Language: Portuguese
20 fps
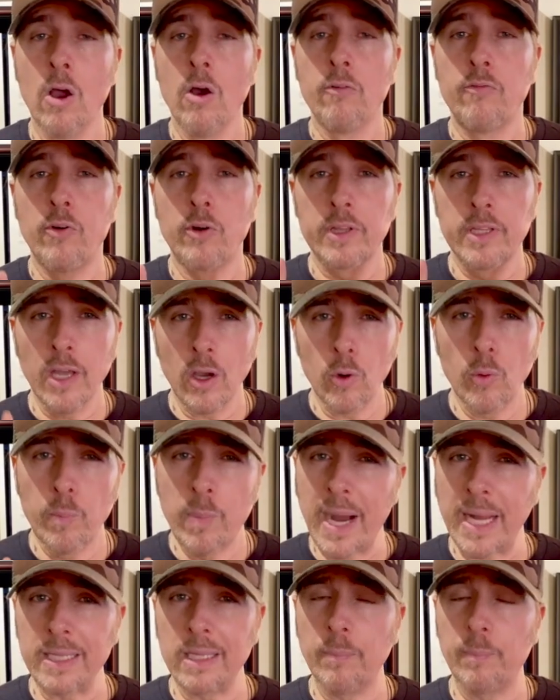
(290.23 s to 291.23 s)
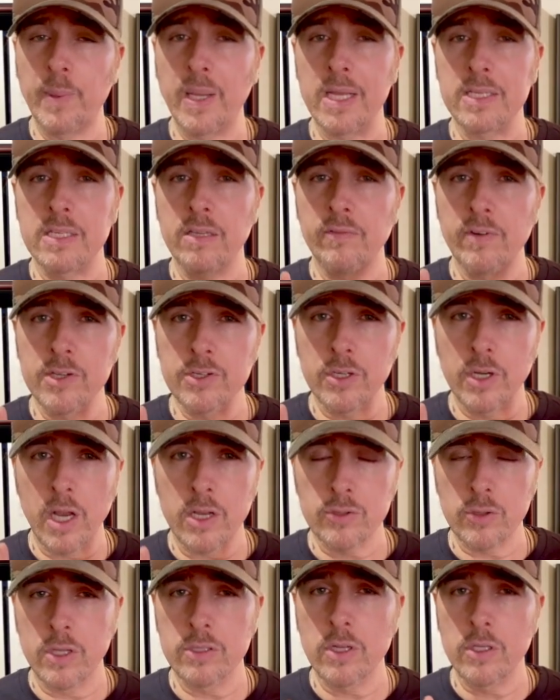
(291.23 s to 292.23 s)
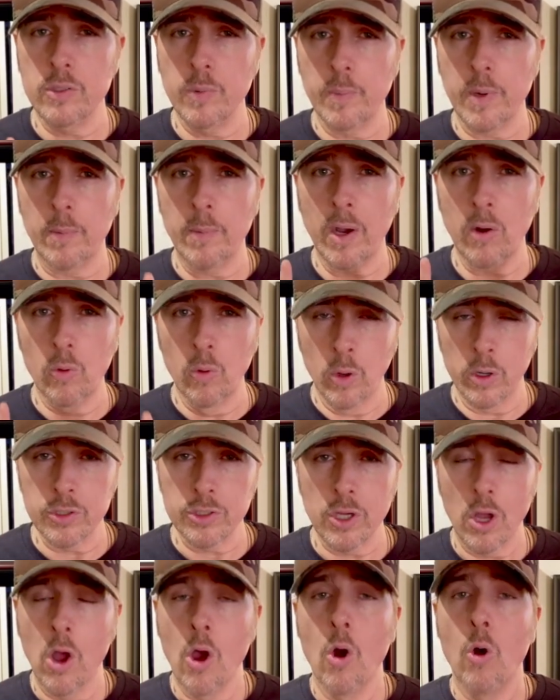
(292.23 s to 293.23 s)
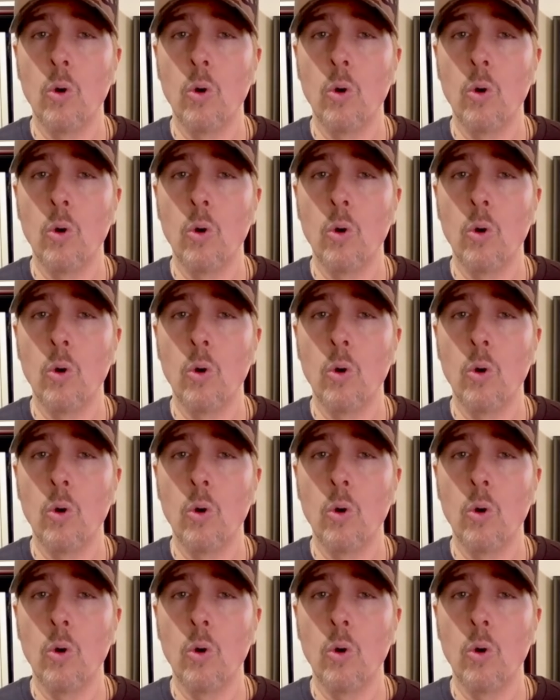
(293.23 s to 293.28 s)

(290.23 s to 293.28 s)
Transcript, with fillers: for derrubada pelas investigações da Suprema Corte,